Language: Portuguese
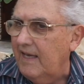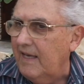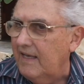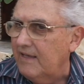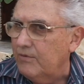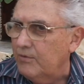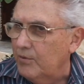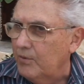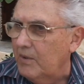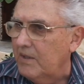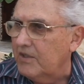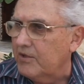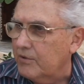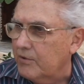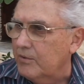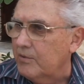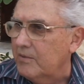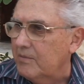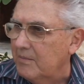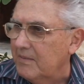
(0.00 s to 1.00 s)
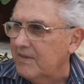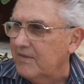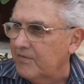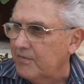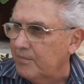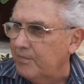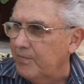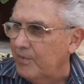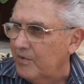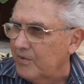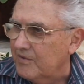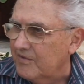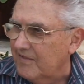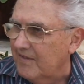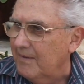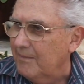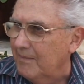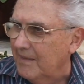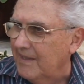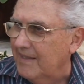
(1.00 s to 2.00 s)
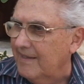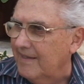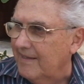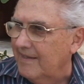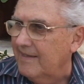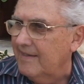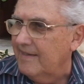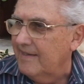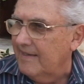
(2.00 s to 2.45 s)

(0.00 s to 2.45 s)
é, duas turmas por semana